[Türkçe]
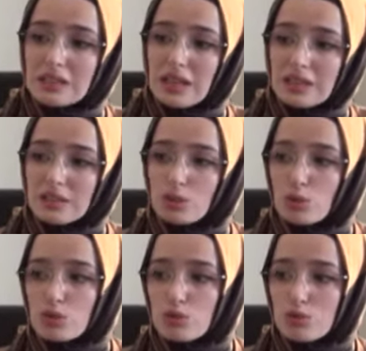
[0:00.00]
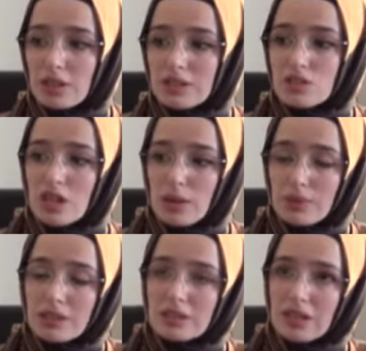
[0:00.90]
Tatlı konusunda da
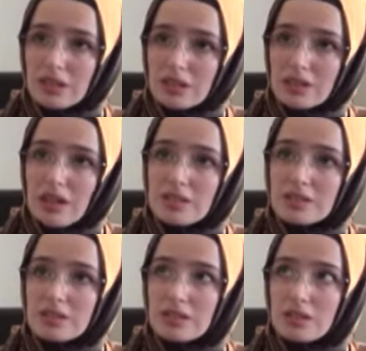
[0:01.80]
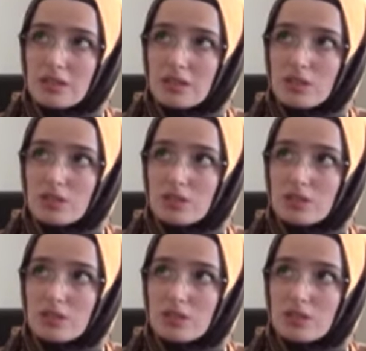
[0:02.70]
şerbetli tatlılar e,